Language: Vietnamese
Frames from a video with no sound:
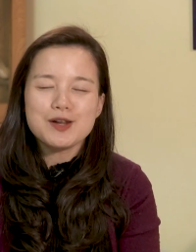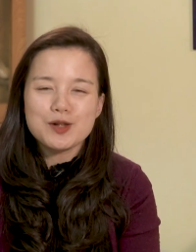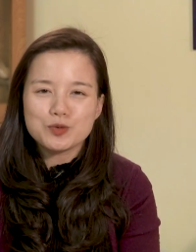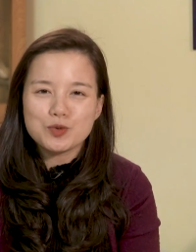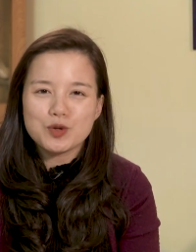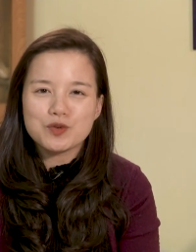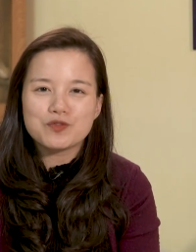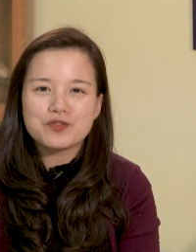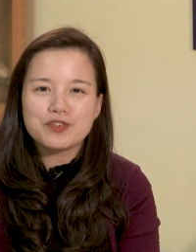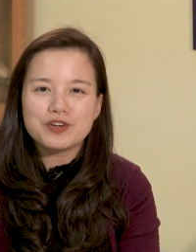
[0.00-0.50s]

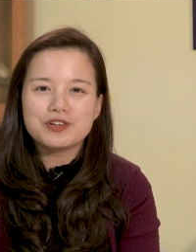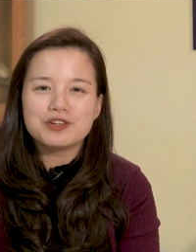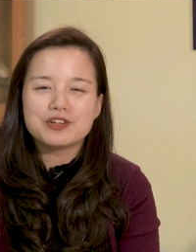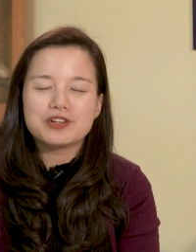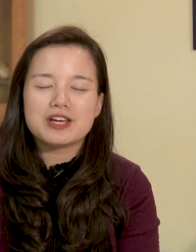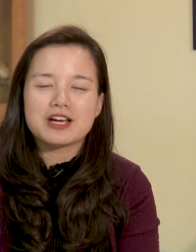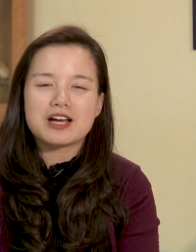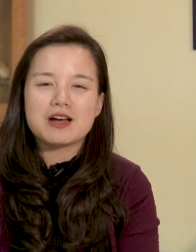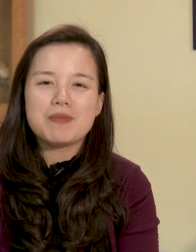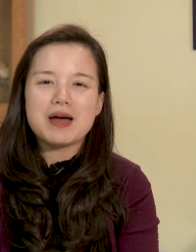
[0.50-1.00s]
tuyệt vời
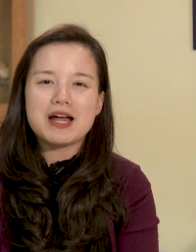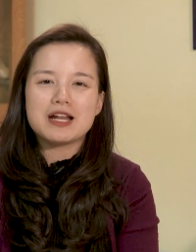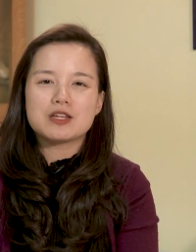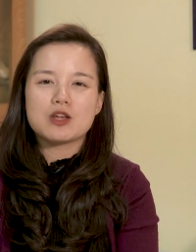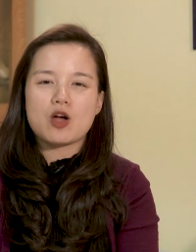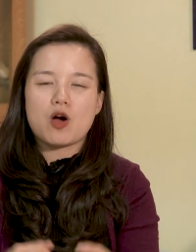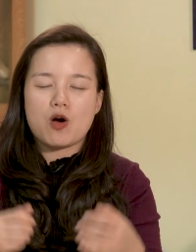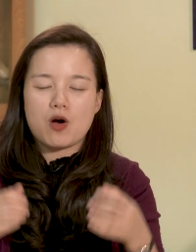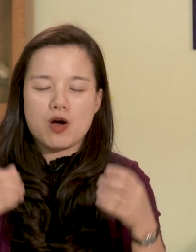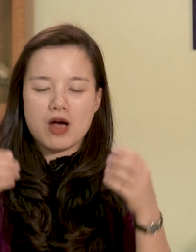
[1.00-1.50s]
để các bạn
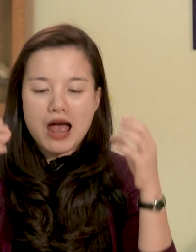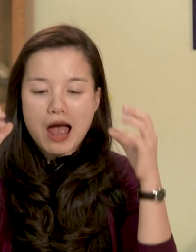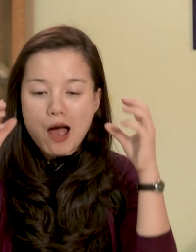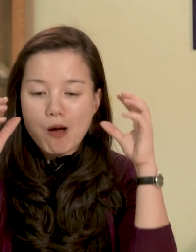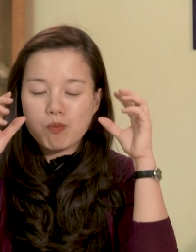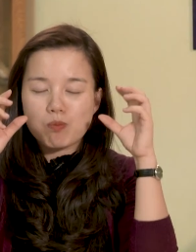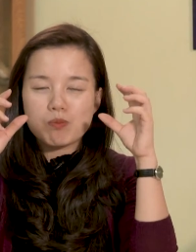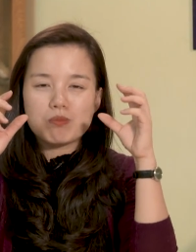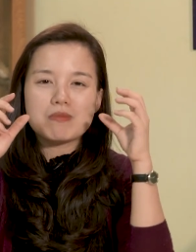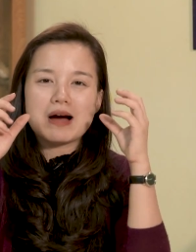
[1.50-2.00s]
nhỏ
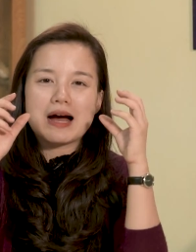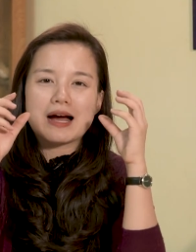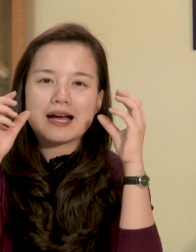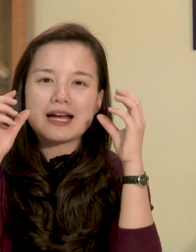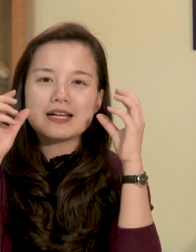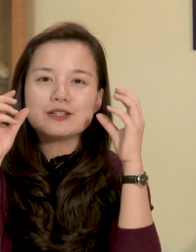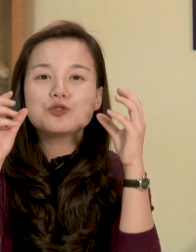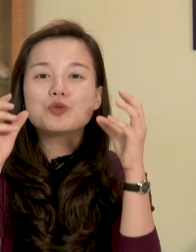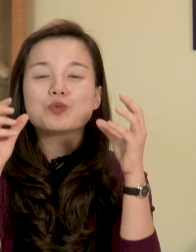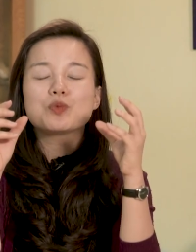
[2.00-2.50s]
học bằng
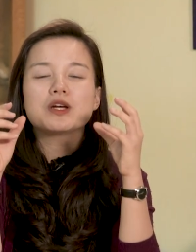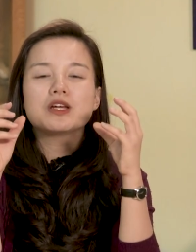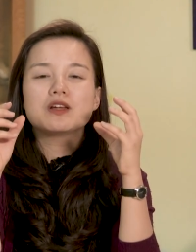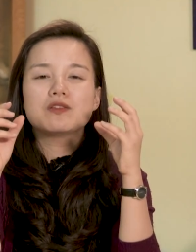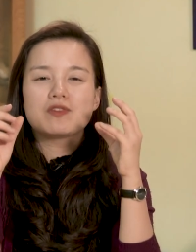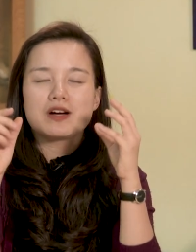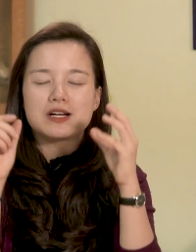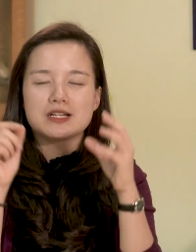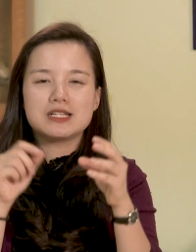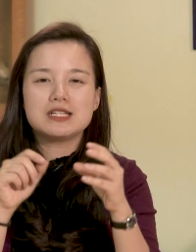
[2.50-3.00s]
cách chụp hình
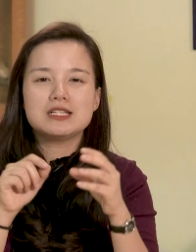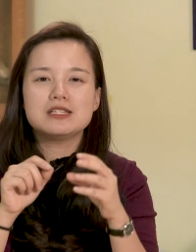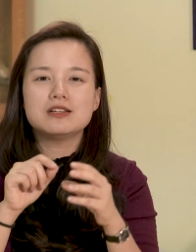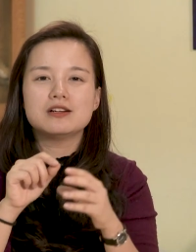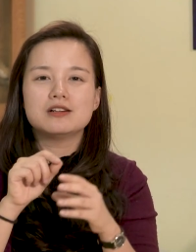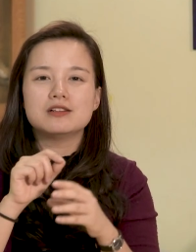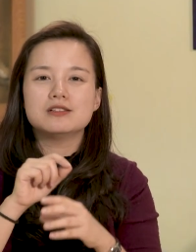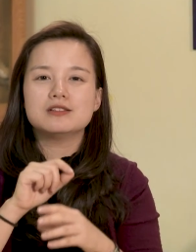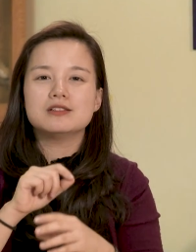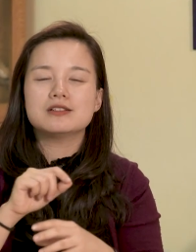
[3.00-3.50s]
và ghi
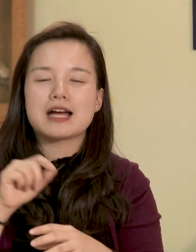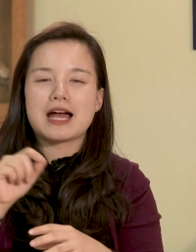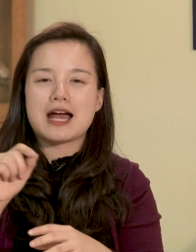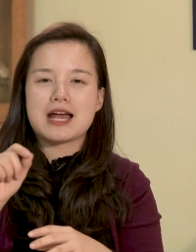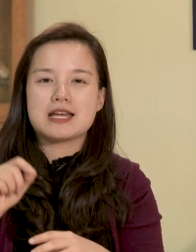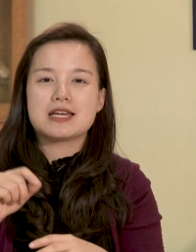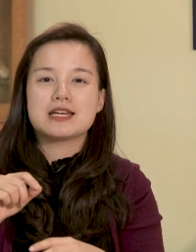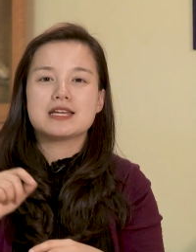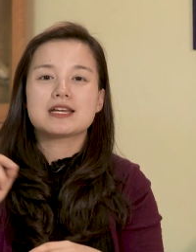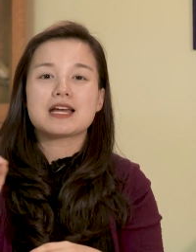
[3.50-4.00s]
nhớ
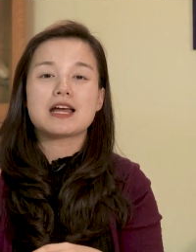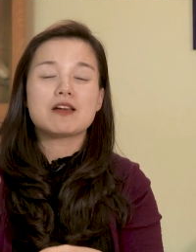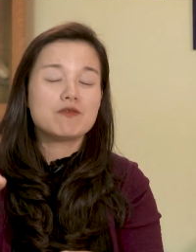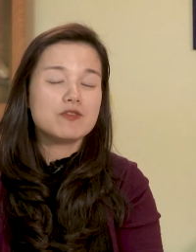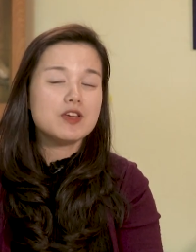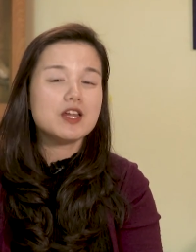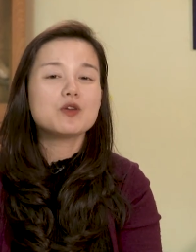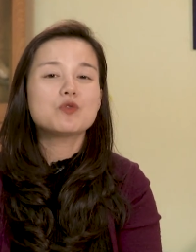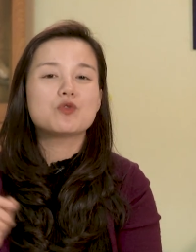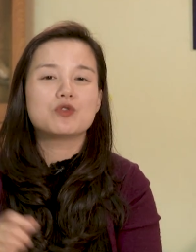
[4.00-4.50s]
cái cách
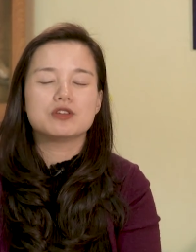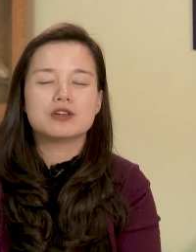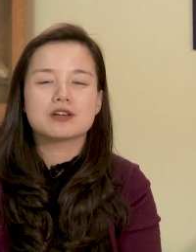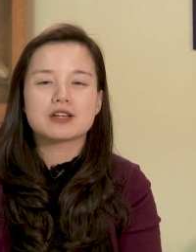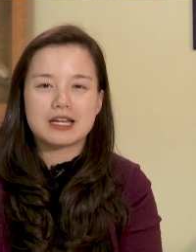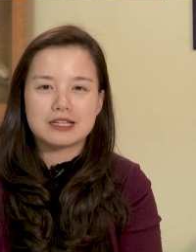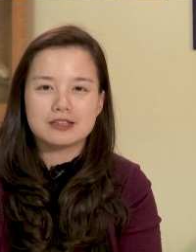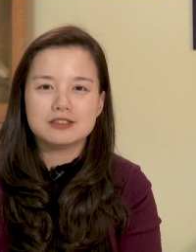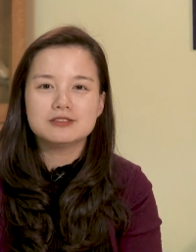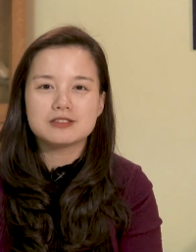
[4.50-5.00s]
viết của những cái từ